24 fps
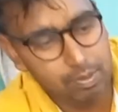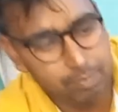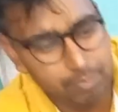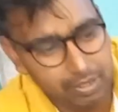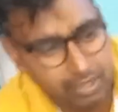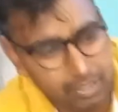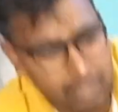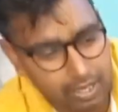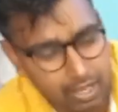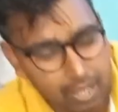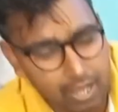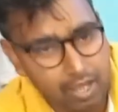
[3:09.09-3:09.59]

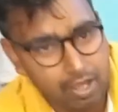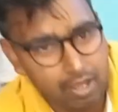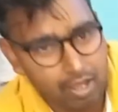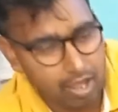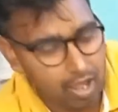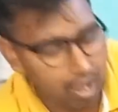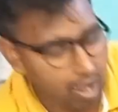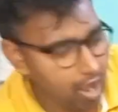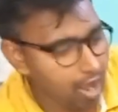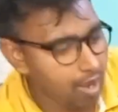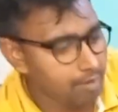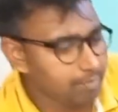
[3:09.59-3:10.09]
अभी
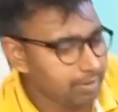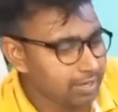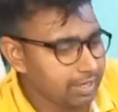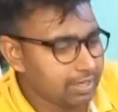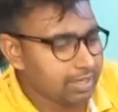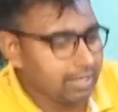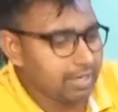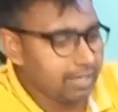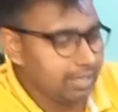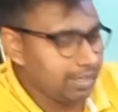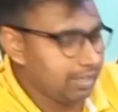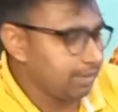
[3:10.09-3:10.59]
आम
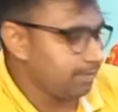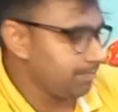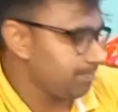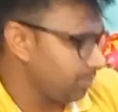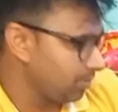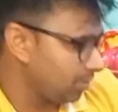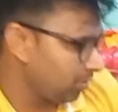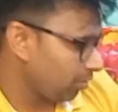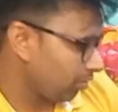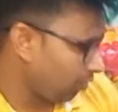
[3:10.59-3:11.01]
रख रहे हैं